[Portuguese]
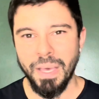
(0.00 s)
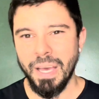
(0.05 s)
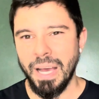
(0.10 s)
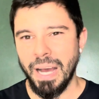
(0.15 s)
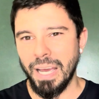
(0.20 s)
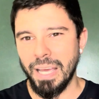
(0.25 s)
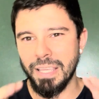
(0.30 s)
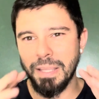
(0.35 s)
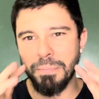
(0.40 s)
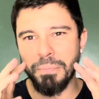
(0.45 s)

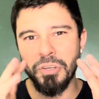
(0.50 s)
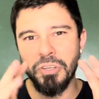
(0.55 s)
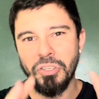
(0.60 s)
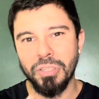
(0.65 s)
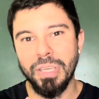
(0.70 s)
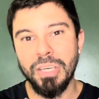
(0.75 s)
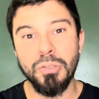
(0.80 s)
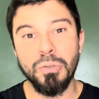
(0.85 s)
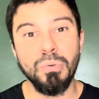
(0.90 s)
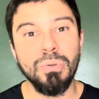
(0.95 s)
Aí depois de
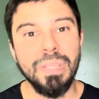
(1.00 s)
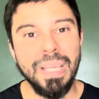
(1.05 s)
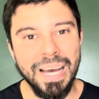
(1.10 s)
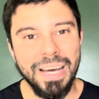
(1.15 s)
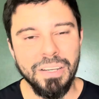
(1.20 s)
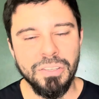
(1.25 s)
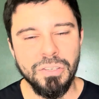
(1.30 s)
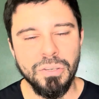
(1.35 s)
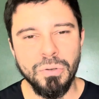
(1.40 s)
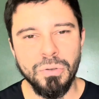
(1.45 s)
ter estudado
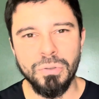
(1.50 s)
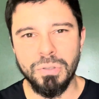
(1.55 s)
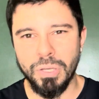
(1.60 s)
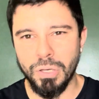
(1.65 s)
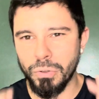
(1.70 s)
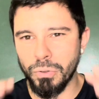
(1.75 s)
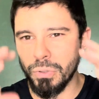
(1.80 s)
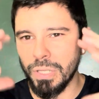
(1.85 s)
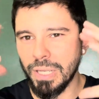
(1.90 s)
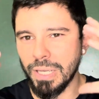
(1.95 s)
esse
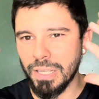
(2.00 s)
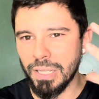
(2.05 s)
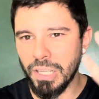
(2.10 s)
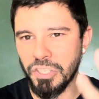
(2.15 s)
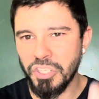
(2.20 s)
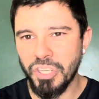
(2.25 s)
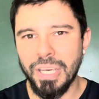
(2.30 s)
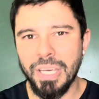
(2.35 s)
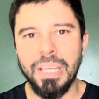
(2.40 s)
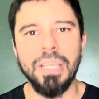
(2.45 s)
conteúdo e
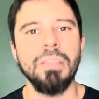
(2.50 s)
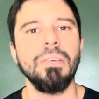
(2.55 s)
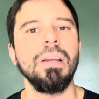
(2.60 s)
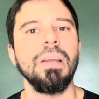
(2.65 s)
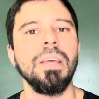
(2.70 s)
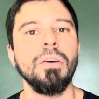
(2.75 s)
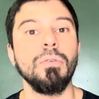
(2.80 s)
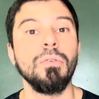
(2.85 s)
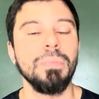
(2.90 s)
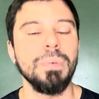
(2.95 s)
adquirido
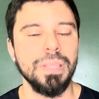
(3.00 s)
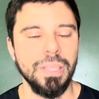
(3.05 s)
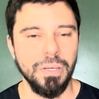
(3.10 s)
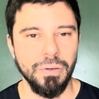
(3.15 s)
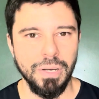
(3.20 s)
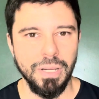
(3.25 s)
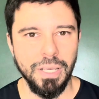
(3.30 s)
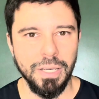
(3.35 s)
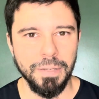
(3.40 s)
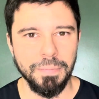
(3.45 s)
ali alguma
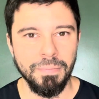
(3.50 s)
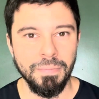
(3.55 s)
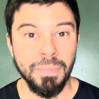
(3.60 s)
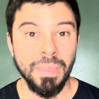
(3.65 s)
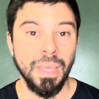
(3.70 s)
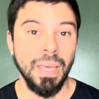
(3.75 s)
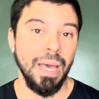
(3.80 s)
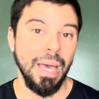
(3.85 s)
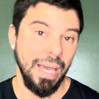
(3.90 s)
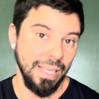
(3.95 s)
teoria,
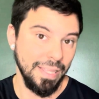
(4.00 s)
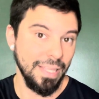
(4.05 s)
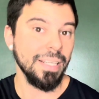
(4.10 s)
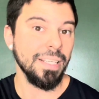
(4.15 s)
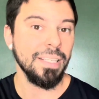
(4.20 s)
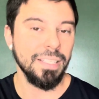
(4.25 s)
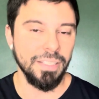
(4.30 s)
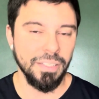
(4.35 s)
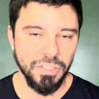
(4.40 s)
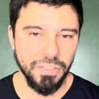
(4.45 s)
é
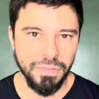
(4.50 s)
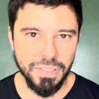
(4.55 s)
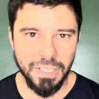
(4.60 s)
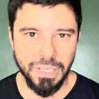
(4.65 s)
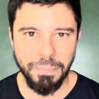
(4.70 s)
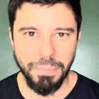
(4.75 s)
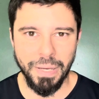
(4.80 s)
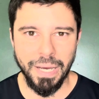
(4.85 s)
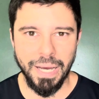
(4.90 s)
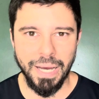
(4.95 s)
interessante você
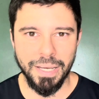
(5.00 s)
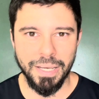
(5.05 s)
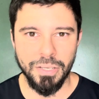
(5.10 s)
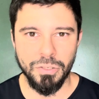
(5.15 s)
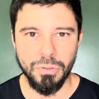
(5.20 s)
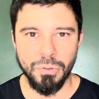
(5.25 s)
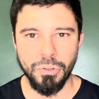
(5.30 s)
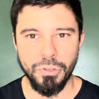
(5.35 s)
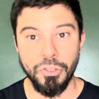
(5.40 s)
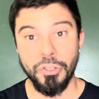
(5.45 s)
pegar
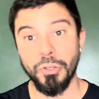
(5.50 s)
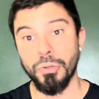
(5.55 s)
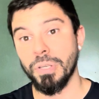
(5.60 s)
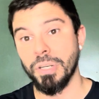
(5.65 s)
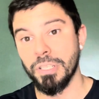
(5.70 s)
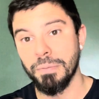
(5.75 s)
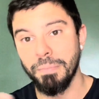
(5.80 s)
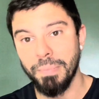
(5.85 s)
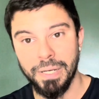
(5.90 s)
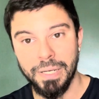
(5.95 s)
questões de
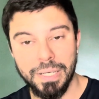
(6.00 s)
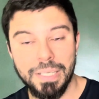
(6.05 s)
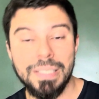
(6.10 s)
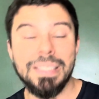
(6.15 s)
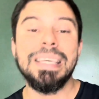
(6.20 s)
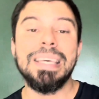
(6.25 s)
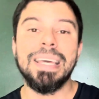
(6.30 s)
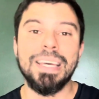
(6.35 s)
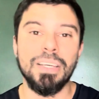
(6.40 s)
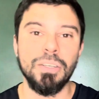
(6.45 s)
outras bancas
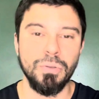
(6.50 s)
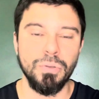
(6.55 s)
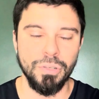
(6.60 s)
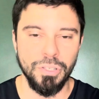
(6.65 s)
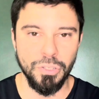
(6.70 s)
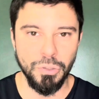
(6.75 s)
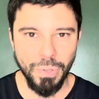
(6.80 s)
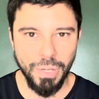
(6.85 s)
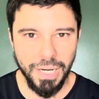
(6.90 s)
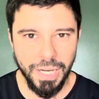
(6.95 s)
e questões
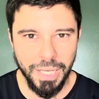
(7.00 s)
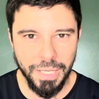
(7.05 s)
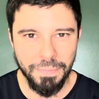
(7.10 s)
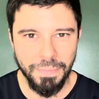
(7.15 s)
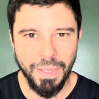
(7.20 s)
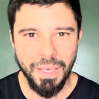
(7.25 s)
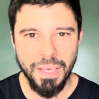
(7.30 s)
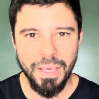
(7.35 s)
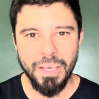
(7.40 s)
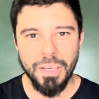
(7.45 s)
do Enem
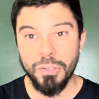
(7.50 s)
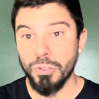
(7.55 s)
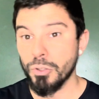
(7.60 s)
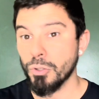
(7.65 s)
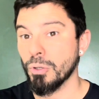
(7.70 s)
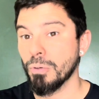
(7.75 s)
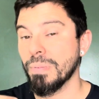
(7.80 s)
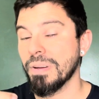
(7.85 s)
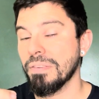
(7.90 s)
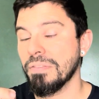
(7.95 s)

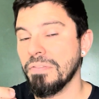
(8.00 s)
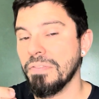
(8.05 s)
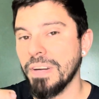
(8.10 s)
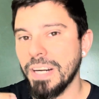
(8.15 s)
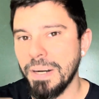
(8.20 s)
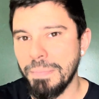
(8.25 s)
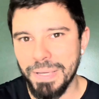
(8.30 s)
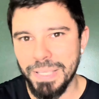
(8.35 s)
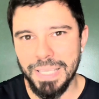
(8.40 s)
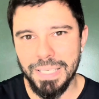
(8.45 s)
sobre
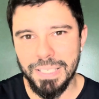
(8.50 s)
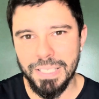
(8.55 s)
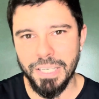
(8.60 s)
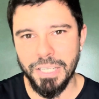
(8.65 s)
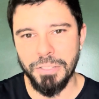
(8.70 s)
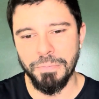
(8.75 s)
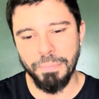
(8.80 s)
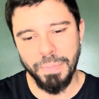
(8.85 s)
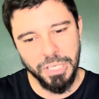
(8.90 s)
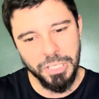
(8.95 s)

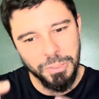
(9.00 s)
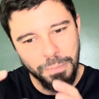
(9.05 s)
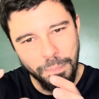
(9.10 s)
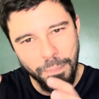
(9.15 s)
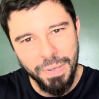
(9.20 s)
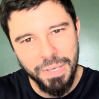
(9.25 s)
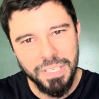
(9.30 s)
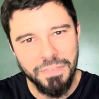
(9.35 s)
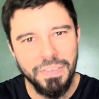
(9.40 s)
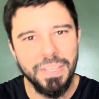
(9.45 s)
fermentação para
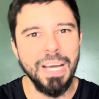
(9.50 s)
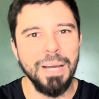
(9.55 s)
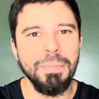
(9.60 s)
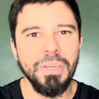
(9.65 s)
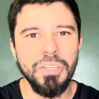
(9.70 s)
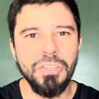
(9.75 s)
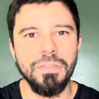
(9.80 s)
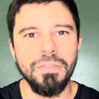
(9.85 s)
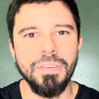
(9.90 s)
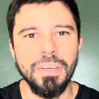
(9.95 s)

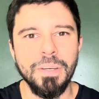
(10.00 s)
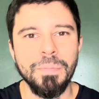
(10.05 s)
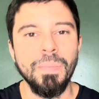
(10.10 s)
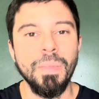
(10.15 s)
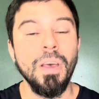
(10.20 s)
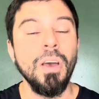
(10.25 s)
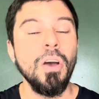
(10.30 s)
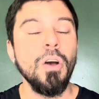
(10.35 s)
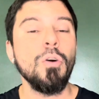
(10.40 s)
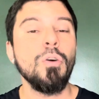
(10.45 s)
especificamente ver
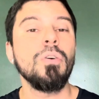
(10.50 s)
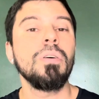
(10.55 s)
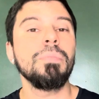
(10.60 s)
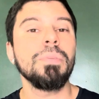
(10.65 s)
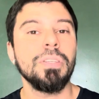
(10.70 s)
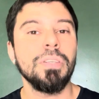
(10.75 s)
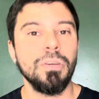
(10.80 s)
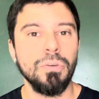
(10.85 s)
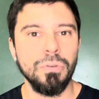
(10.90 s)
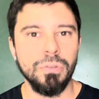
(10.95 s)
como
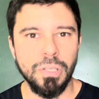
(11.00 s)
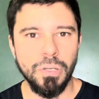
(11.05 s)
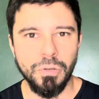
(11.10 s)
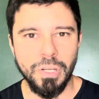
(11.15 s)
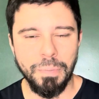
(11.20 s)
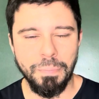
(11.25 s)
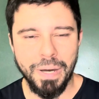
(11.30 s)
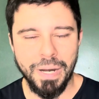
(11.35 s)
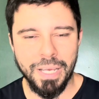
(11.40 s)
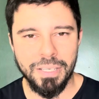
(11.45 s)
esse conteúdo
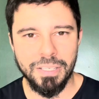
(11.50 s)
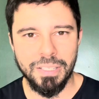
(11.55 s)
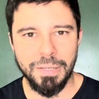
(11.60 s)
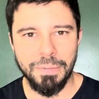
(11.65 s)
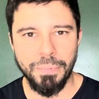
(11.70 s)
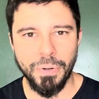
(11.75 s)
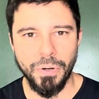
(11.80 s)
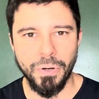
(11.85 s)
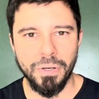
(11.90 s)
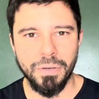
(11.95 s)
aparece na
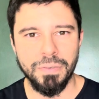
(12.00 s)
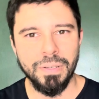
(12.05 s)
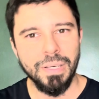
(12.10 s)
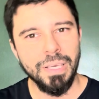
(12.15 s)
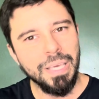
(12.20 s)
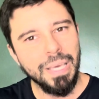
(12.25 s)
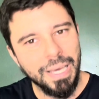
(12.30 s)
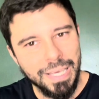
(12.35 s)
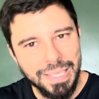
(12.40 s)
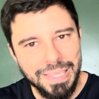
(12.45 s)
prova
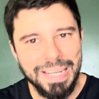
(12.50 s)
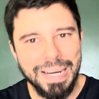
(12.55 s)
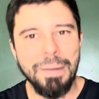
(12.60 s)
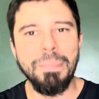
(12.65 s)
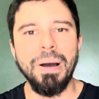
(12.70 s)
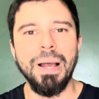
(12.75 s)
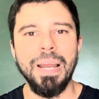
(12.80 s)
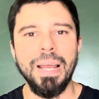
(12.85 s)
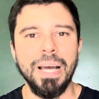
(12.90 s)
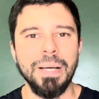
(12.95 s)
e aí
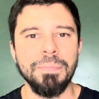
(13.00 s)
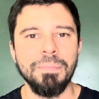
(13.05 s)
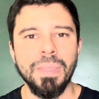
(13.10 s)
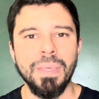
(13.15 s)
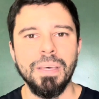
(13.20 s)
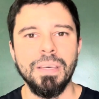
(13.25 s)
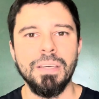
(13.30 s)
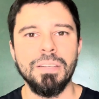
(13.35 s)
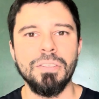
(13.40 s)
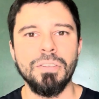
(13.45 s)
trabalhar
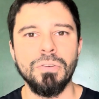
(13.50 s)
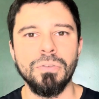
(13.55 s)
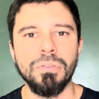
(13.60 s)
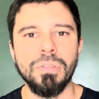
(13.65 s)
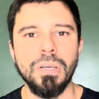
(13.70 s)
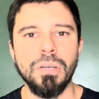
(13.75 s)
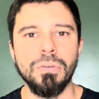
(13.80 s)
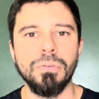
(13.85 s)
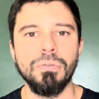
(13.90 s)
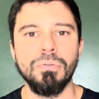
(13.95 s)
esse
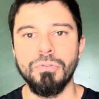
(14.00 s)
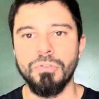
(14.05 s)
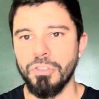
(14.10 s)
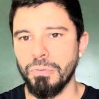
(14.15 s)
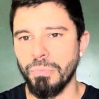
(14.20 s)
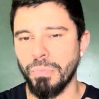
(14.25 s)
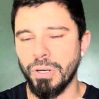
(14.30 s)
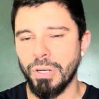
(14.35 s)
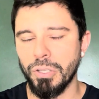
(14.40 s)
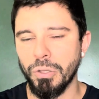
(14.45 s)
conteúdo de
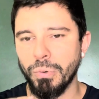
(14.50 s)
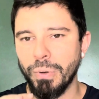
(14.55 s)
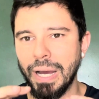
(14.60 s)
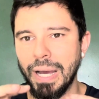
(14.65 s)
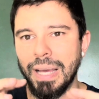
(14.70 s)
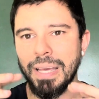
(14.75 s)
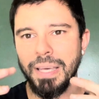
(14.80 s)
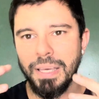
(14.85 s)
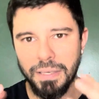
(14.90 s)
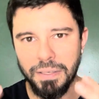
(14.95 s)
modo
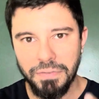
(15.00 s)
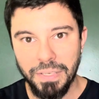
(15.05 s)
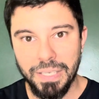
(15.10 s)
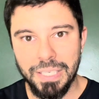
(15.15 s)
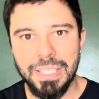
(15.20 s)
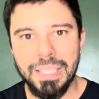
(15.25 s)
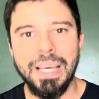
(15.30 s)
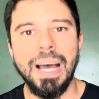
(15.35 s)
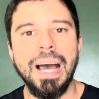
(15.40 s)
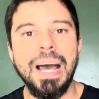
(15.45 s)
a
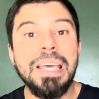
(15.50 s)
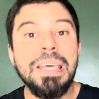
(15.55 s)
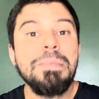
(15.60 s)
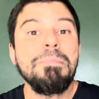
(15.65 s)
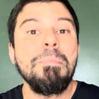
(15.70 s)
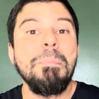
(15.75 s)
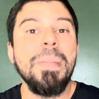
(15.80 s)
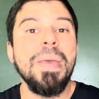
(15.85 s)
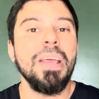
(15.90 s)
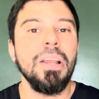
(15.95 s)
fixar e
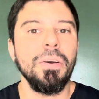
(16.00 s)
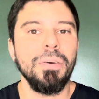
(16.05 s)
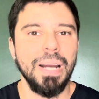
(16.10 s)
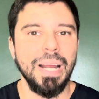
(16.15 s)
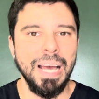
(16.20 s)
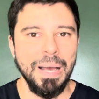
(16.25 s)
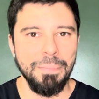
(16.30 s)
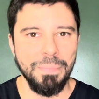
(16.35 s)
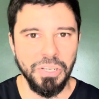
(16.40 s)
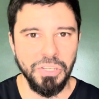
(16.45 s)
melhorar
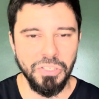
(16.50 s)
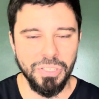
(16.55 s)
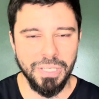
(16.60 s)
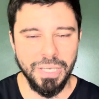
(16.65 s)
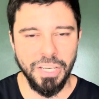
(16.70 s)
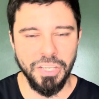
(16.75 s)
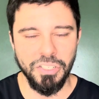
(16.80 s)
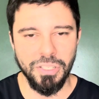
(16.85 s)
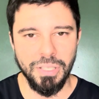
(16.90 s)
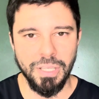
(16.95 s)
a
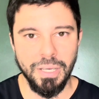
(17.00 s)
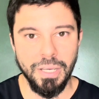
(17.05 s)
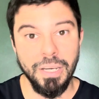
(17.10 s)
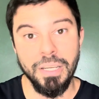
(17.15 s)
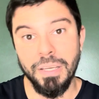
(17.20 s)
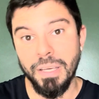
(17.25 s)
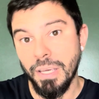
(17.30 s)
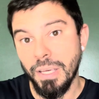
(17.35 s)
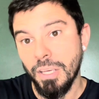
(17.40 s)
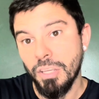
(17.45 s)
aprendizagem dele
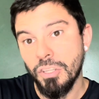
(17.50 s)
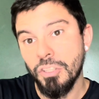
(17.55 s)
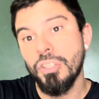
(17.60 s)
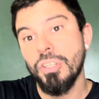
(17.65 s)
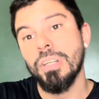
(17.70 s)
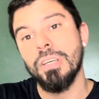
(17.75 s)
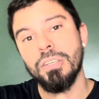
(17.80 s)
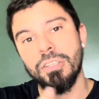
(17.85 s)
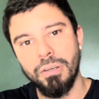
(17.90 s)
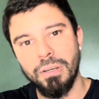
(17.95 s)

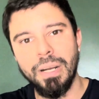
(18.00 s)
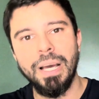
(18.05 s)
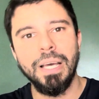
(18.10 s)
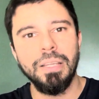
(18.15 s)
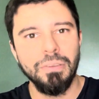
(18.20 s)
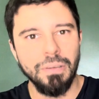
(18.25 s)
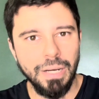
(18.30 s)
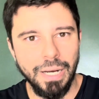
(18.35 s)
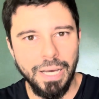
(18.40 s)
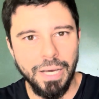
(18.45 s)

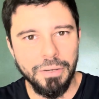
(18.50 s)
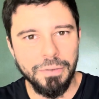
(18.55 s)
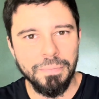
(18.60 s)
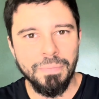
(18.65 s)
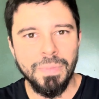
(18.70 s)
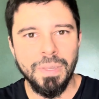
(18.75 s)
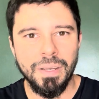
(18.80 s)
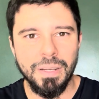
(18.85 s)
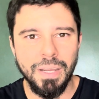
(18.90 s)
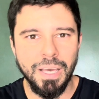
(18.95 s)
direcionado, claro,
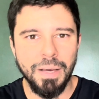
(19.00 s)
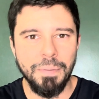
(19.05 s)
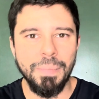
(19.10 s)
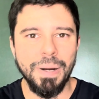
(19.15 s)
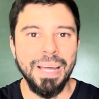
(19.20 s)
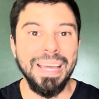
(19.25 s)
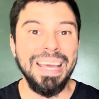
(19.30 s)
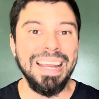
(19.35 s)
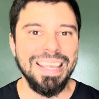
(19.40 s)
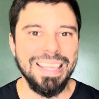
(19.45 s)
né, para
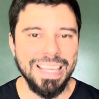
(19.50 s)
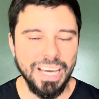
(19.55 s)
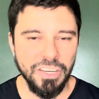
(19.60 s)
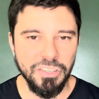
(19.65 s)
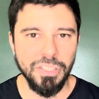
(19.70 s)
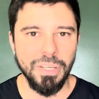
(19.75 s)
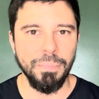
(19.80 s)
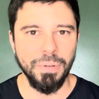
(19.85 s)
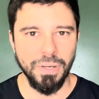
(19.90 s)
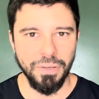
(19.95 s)
a realidade
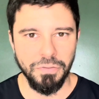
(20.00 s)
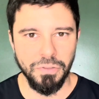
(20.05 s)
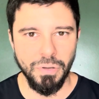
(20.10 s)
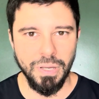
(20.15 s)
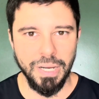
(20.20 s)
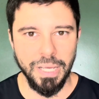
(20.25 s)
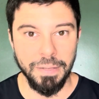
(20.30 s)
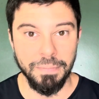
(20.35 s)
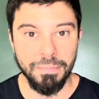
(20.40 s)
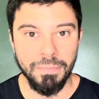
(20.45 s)
da prova do
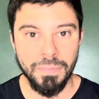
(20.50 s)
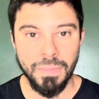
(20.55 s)
Enem.